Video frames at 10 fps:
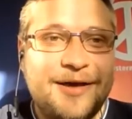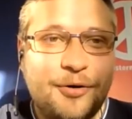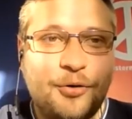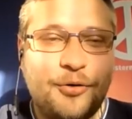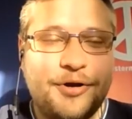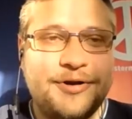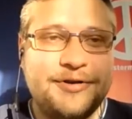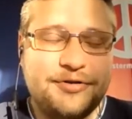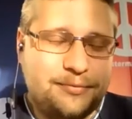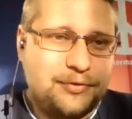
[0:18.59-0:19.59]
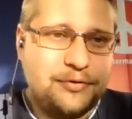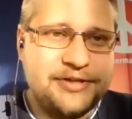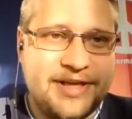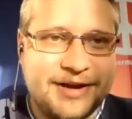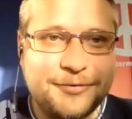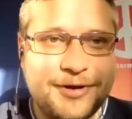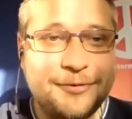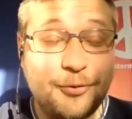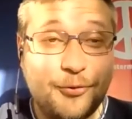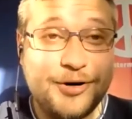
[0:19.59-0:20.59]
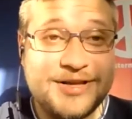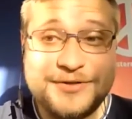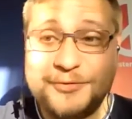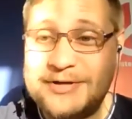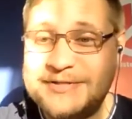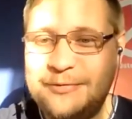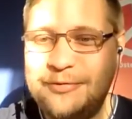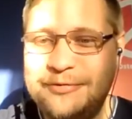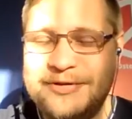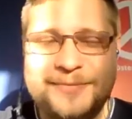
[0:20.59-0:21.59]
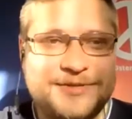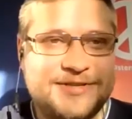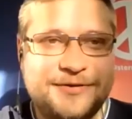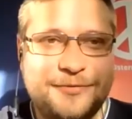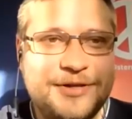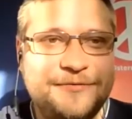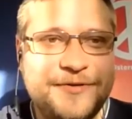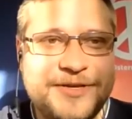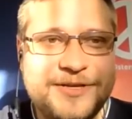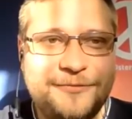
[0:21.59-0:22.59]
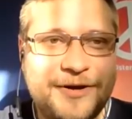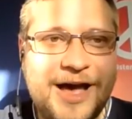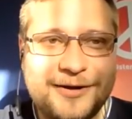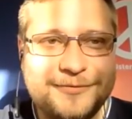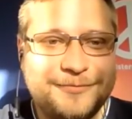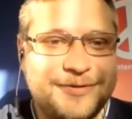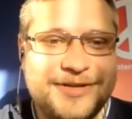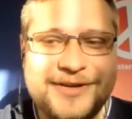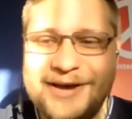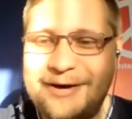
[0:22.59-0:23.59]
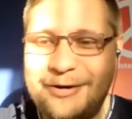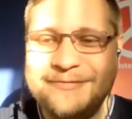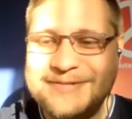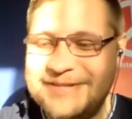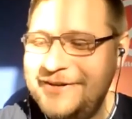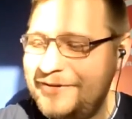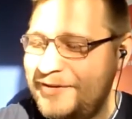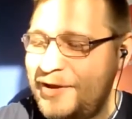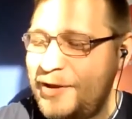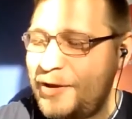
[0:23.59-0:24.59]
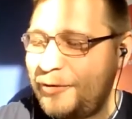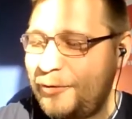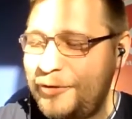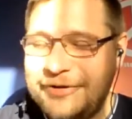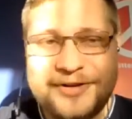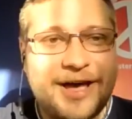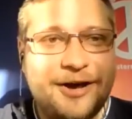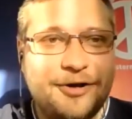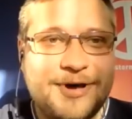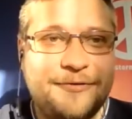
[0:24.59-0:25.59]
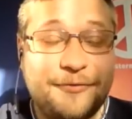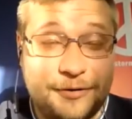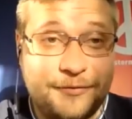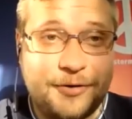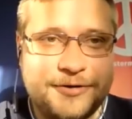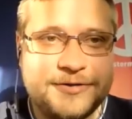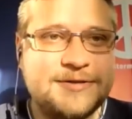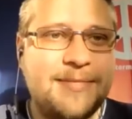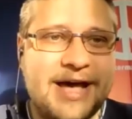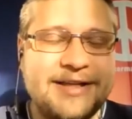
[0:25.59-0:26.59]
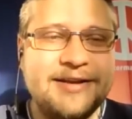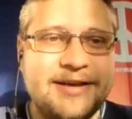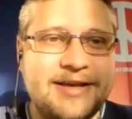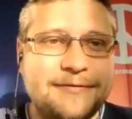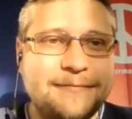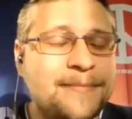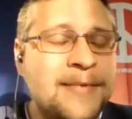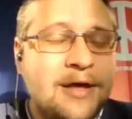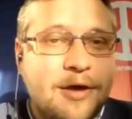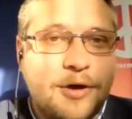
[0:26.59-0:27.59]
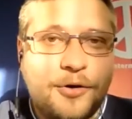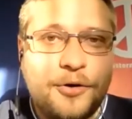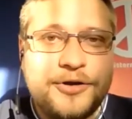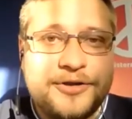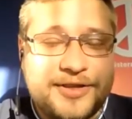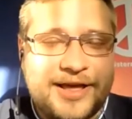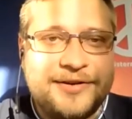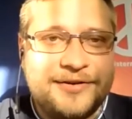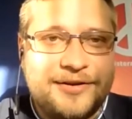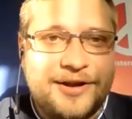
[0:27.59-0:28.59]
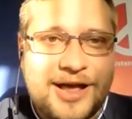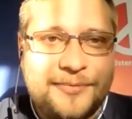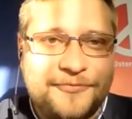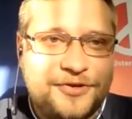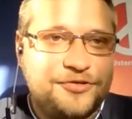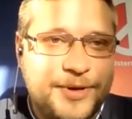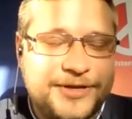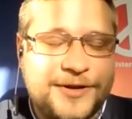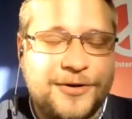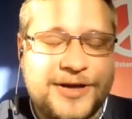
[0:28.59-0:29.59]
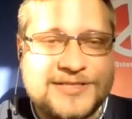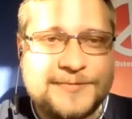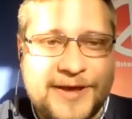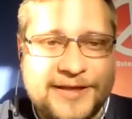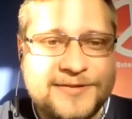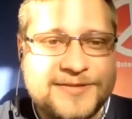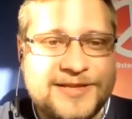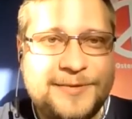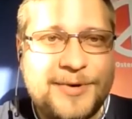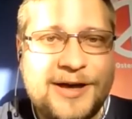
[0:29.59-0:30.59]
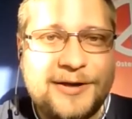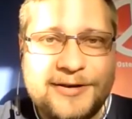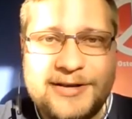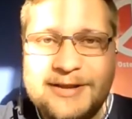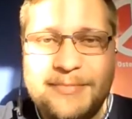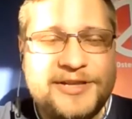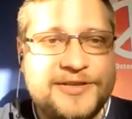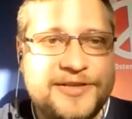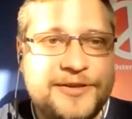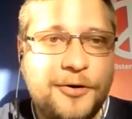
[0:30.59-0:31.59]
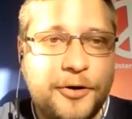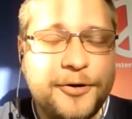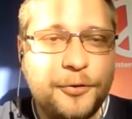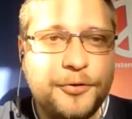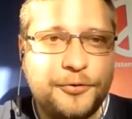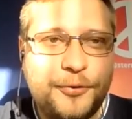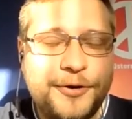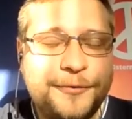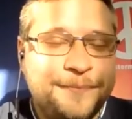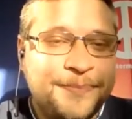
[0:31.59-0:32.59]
Und durch die aktuelle Corona-Situation gibt es natürlich viele Fragen, die da offen sind. Und darüber wollen wir heute zum einen reden. Und dann haben wir später noch ein zweites Thema, nämlich die Eurodrohne.